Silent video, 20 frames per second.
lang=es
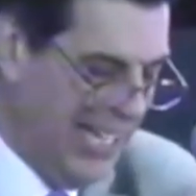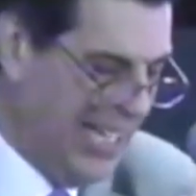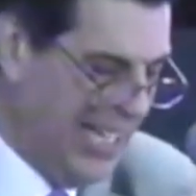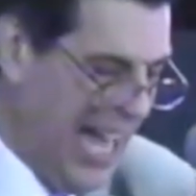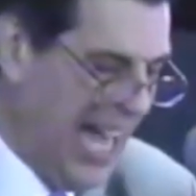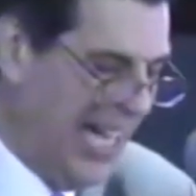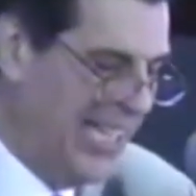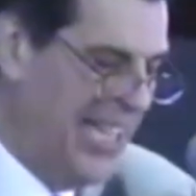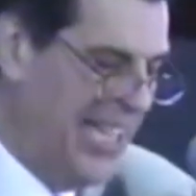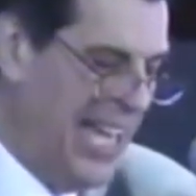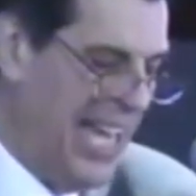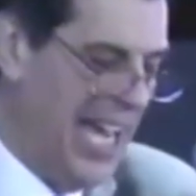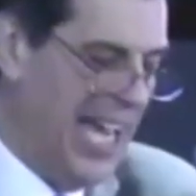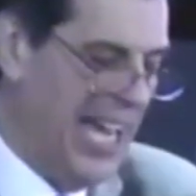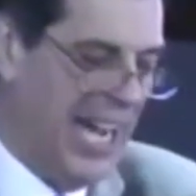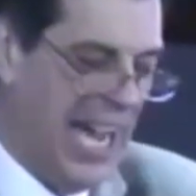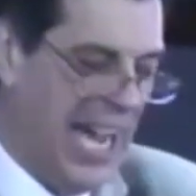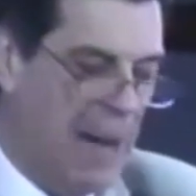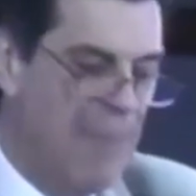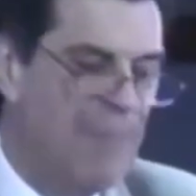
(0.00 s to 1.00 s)
y
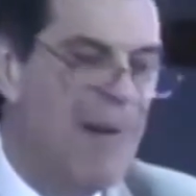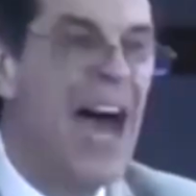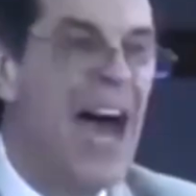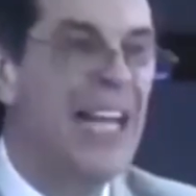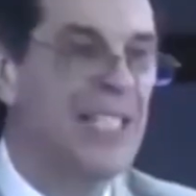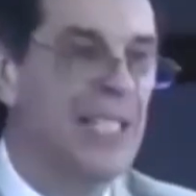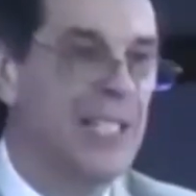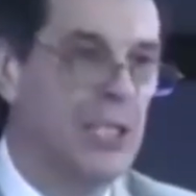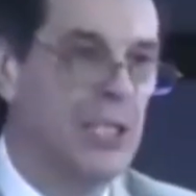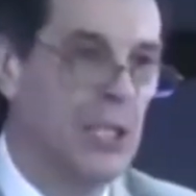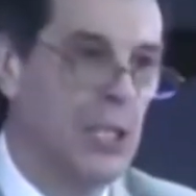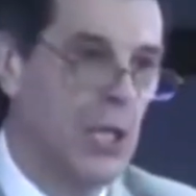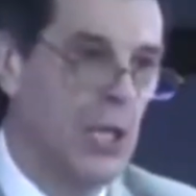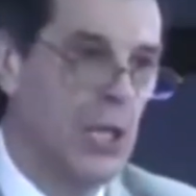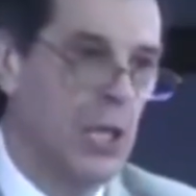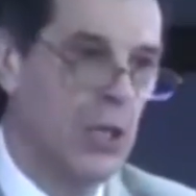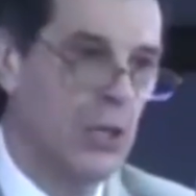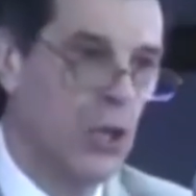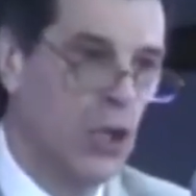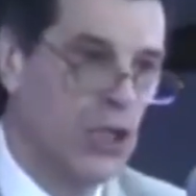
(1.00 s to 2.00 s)
nadie jamás
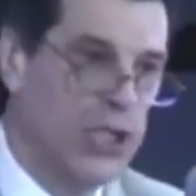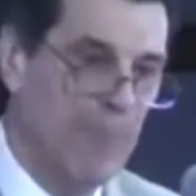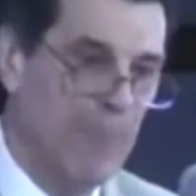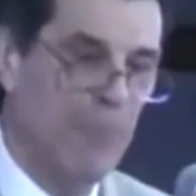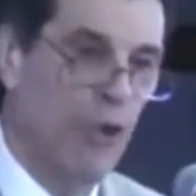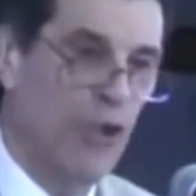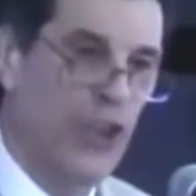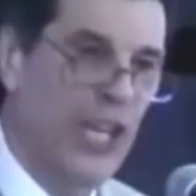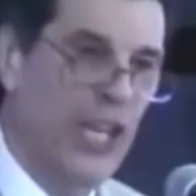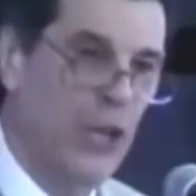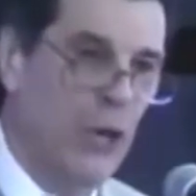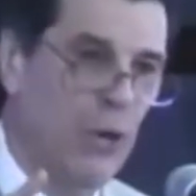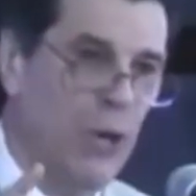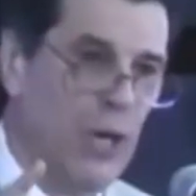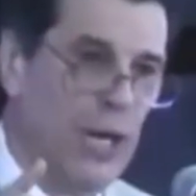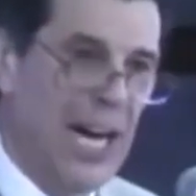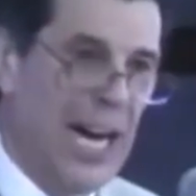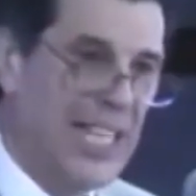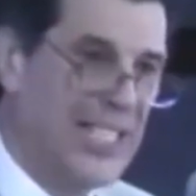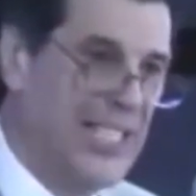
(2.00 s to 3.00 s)
nos ha podido
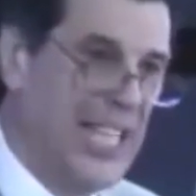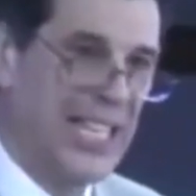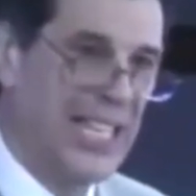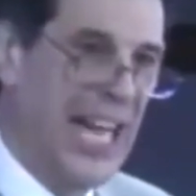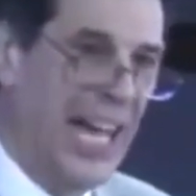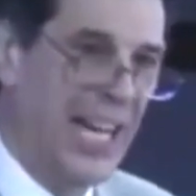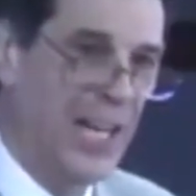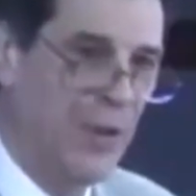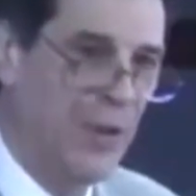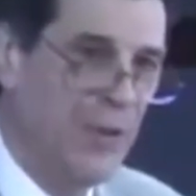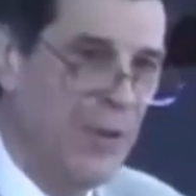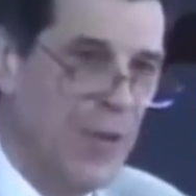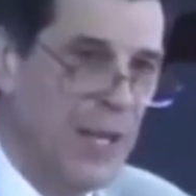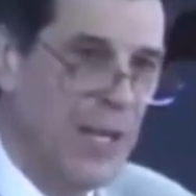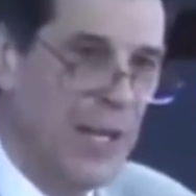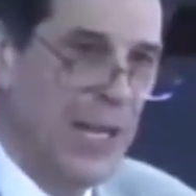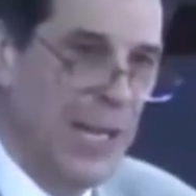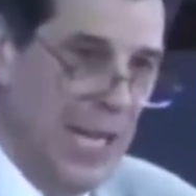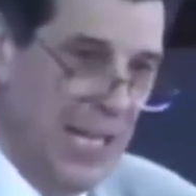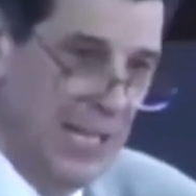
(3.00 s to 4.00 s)
hacer daño.
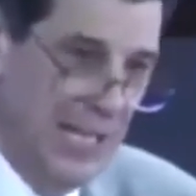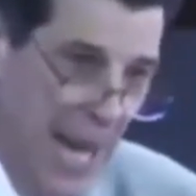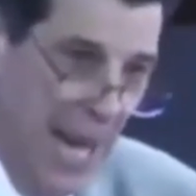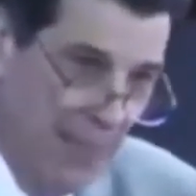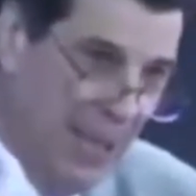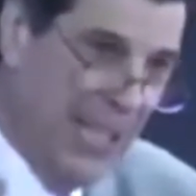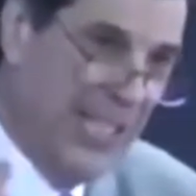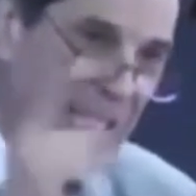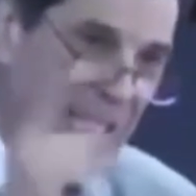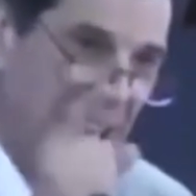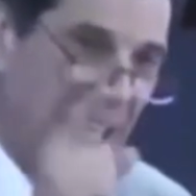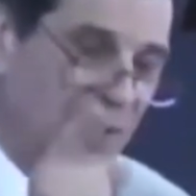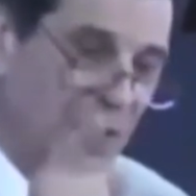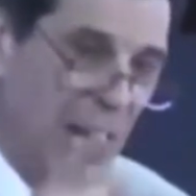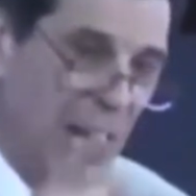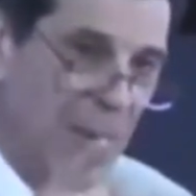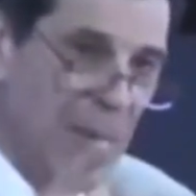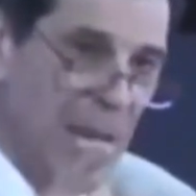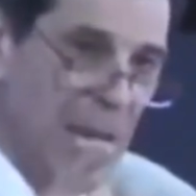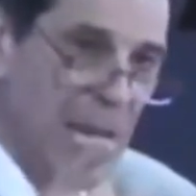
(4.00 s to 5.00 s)
El diablo
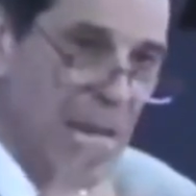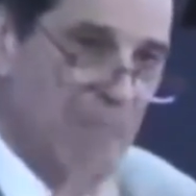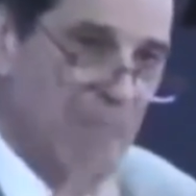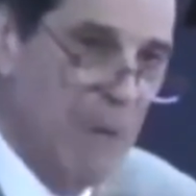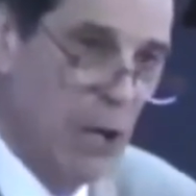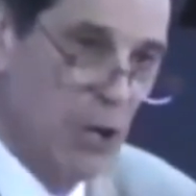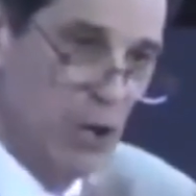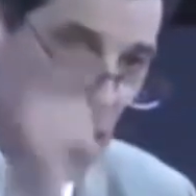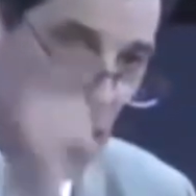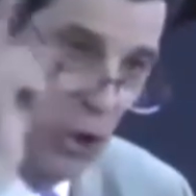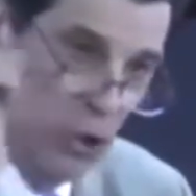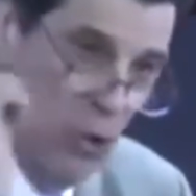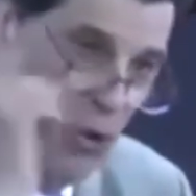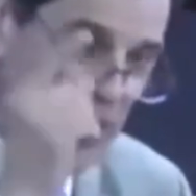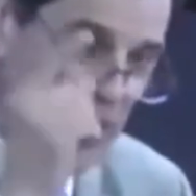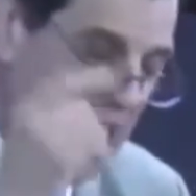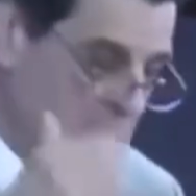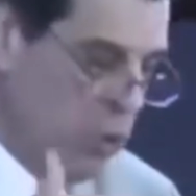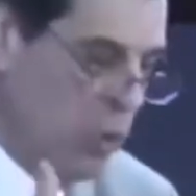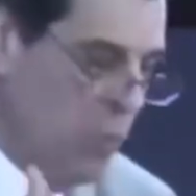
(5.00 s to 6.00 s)
intenta, pero si tú
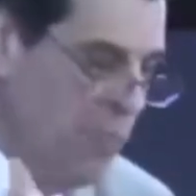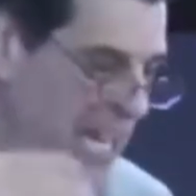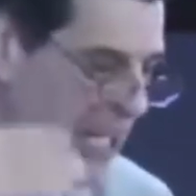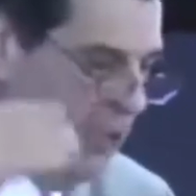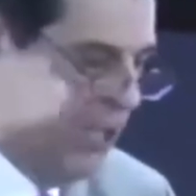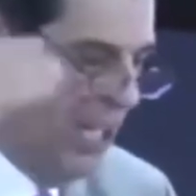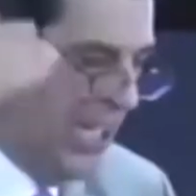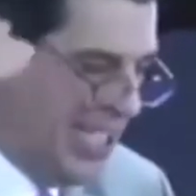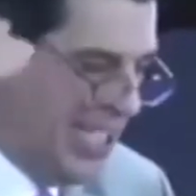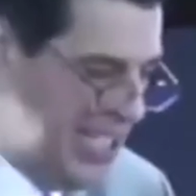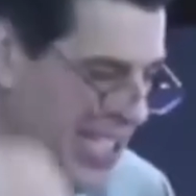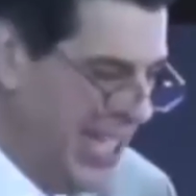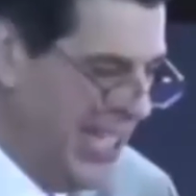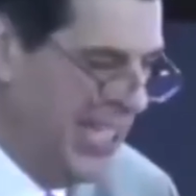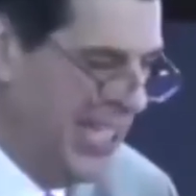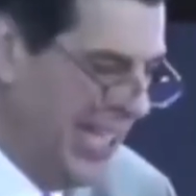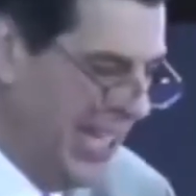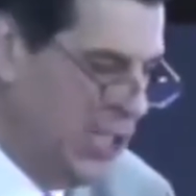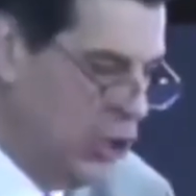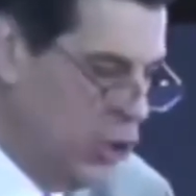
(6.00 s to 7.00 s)
estás cubierto en la
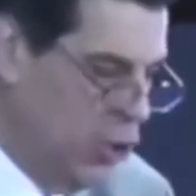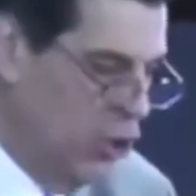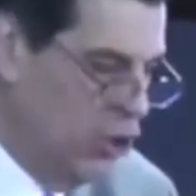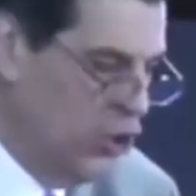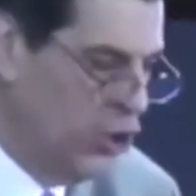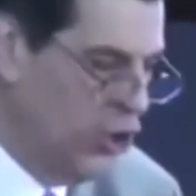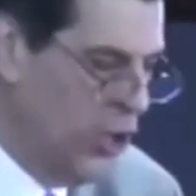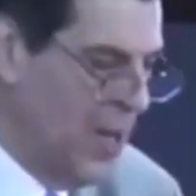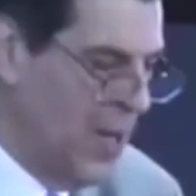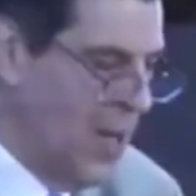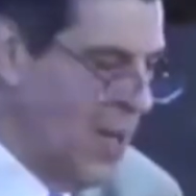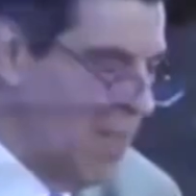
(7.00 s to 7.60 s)
sangre de Jesús,